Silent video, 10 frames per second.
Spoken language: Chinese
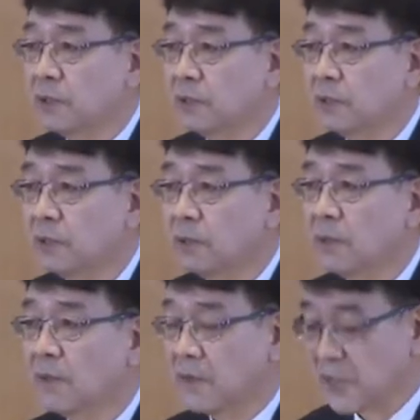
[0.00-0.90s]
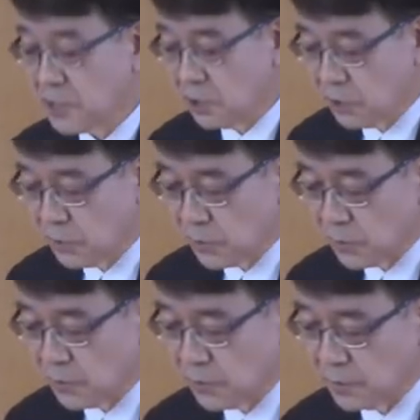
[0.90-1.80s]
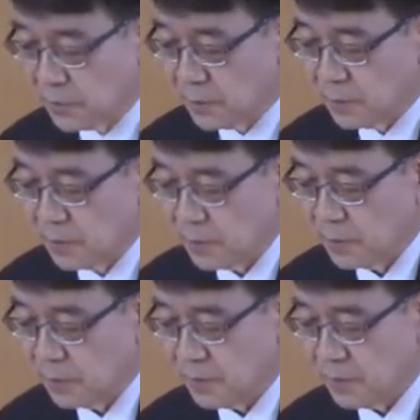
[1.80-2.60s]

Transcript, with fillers: 啊呃耶稣基督里头